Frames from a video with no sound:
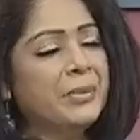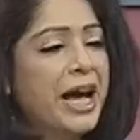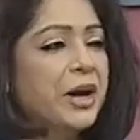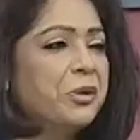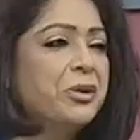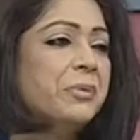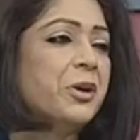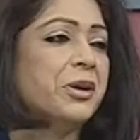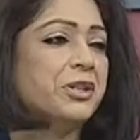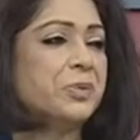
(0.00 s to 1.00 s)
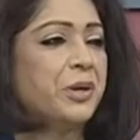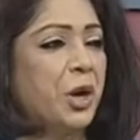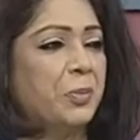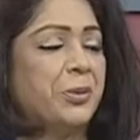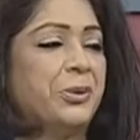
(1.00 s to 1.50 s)
আমরা এখনও আমি অনেক সময়
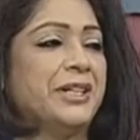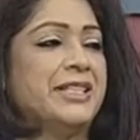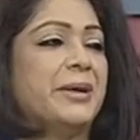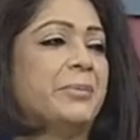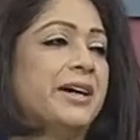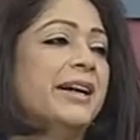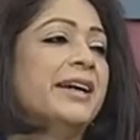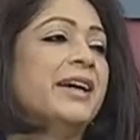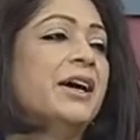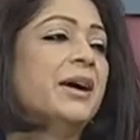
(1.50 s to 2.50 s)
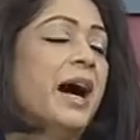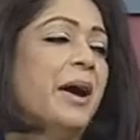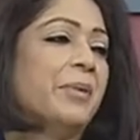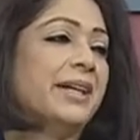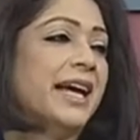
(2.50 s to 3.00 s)
গল্প করি যে আমরা
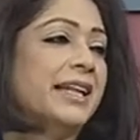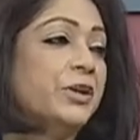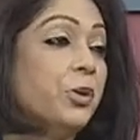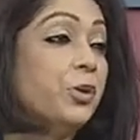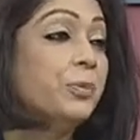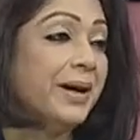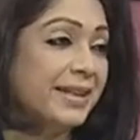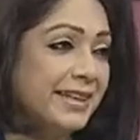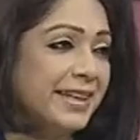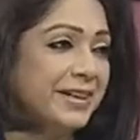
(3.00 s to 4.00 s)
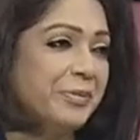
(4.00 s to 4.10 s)
আমার দাদি গরু পালতেন